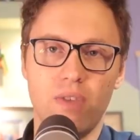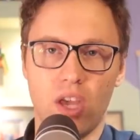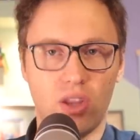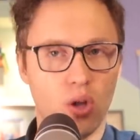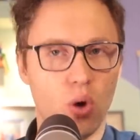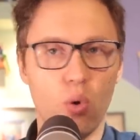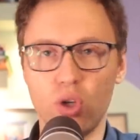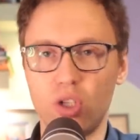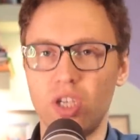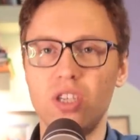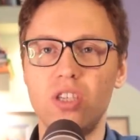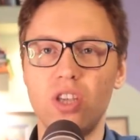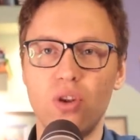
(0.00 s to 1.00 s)
Это
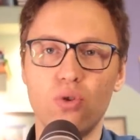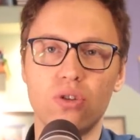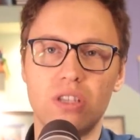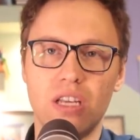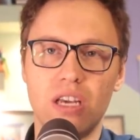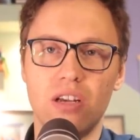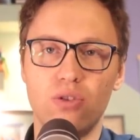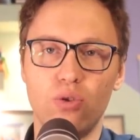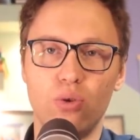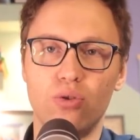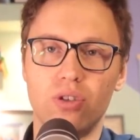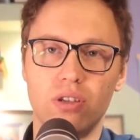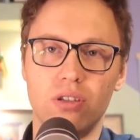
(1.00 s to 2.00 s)
очень серьезная
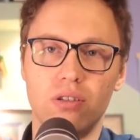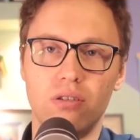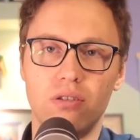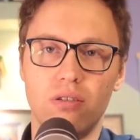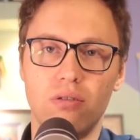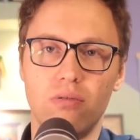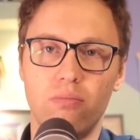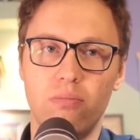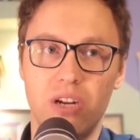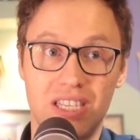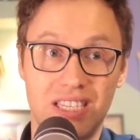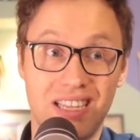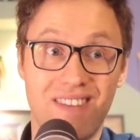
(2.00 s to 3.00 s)
должность.
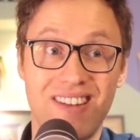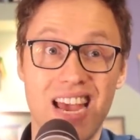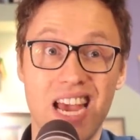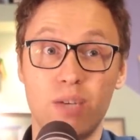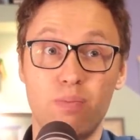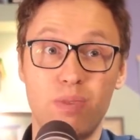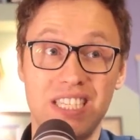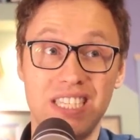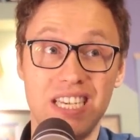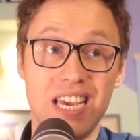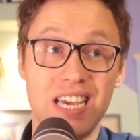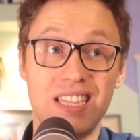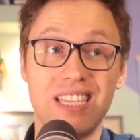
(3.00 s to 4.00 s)
Представляешь
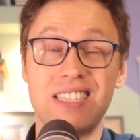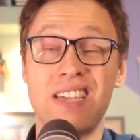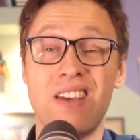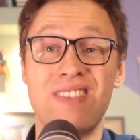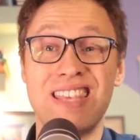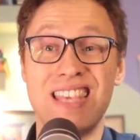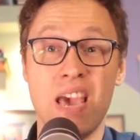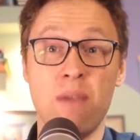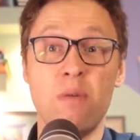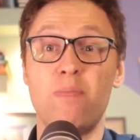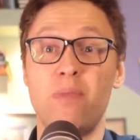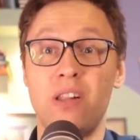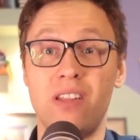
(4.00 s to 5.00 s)
президента со
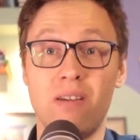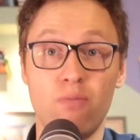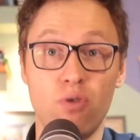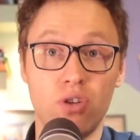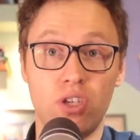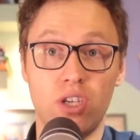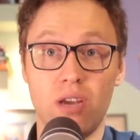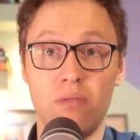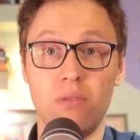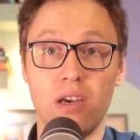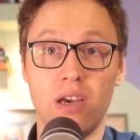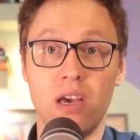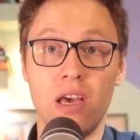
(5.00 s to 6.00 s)
всеми
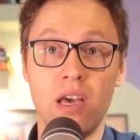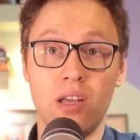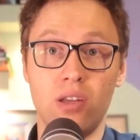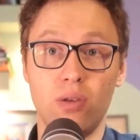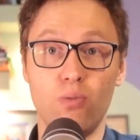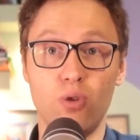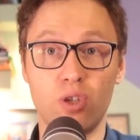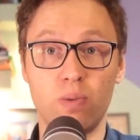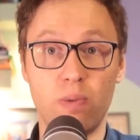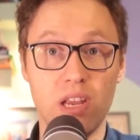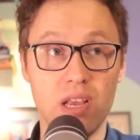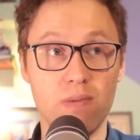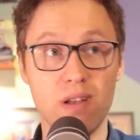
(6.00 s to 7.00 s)
полномочиями. Ты можешь
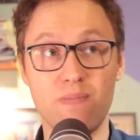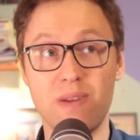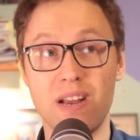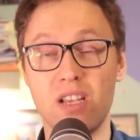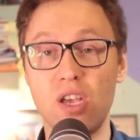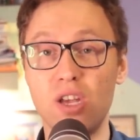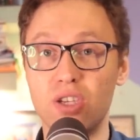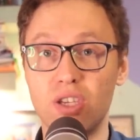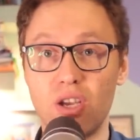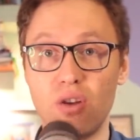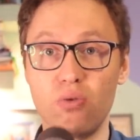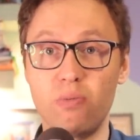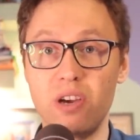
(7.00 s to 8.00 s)
принимать
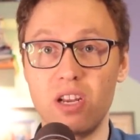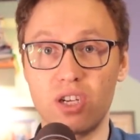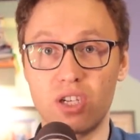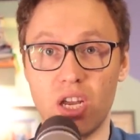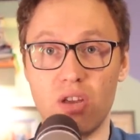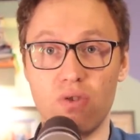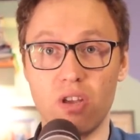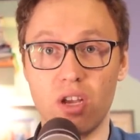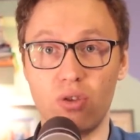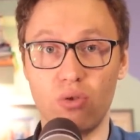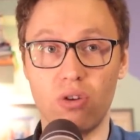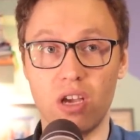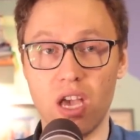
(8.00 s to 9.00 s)
практически любые решения, у тебя
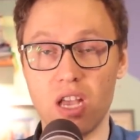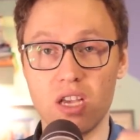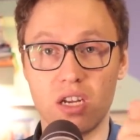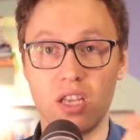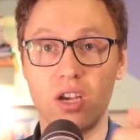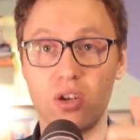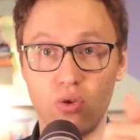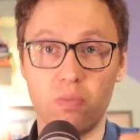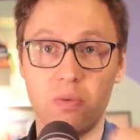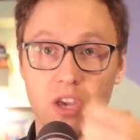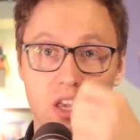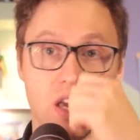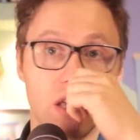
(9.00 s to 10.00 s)
только ядерной
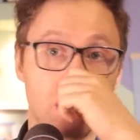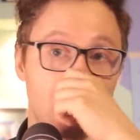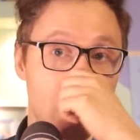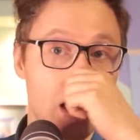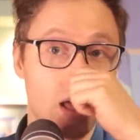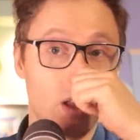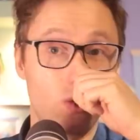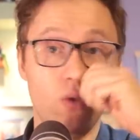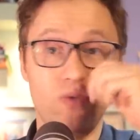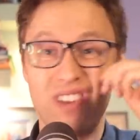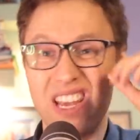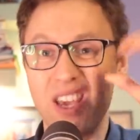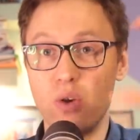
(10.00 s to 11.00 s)
кнопки нет.
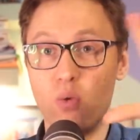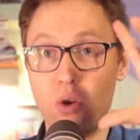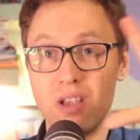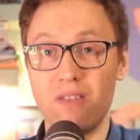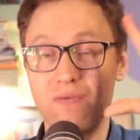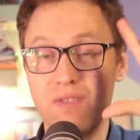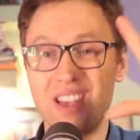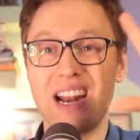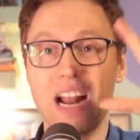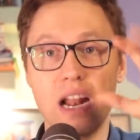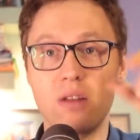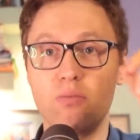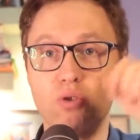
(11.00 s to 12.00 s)
Но в регионе, в
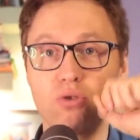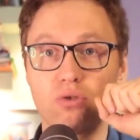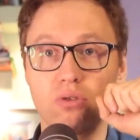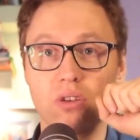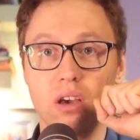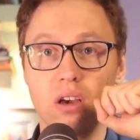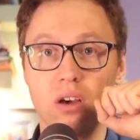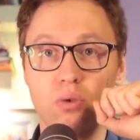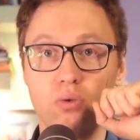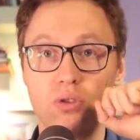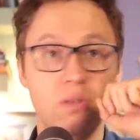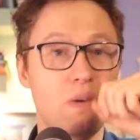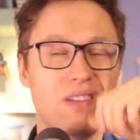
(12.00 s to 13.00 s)
федеральном округе,
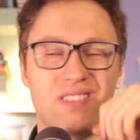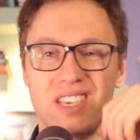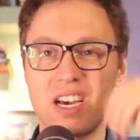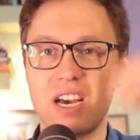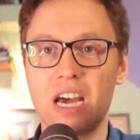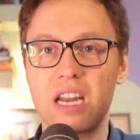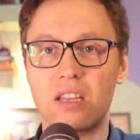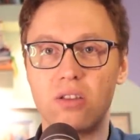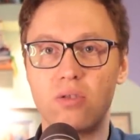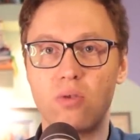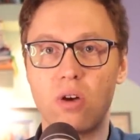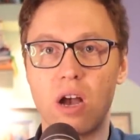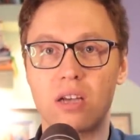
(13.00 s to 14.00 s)
у тебя все карты
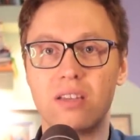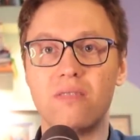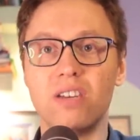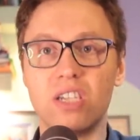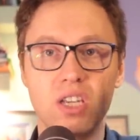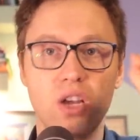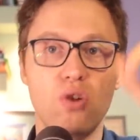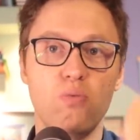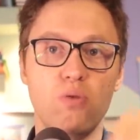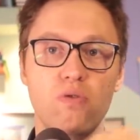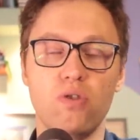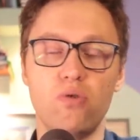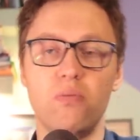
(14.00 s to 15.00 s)
на руках, ты важнее
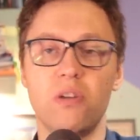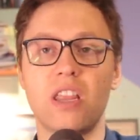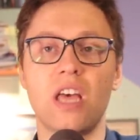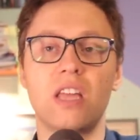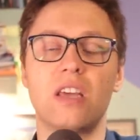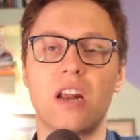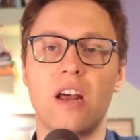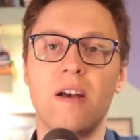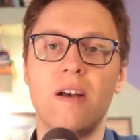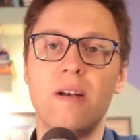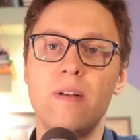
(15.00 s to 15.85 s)
любого губернатора.